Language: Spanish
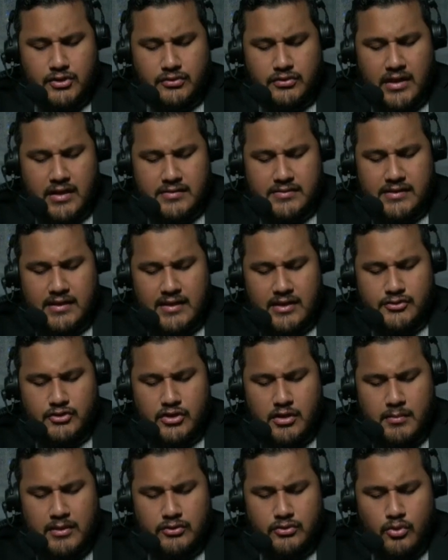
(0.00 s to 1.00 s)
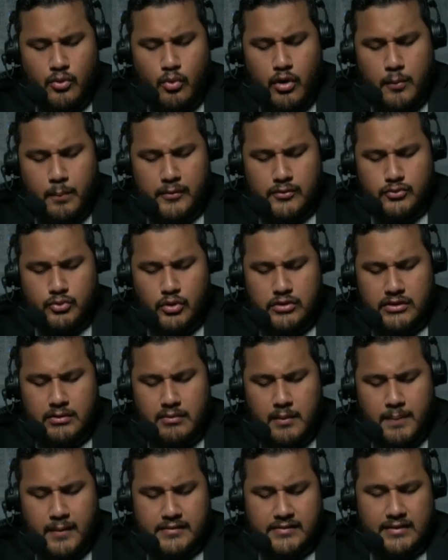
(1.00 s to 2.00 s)
Tercera, solamente un cuerpo en su
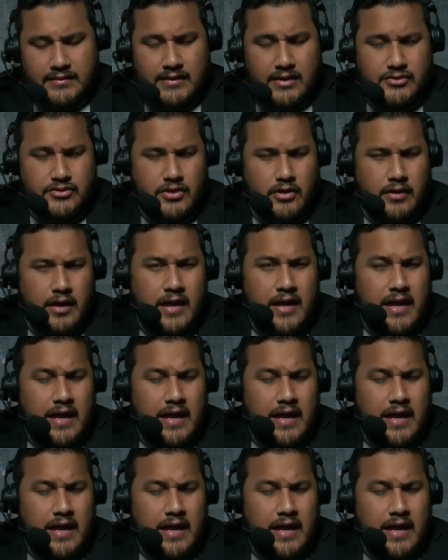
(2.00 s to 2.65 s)
última presentación.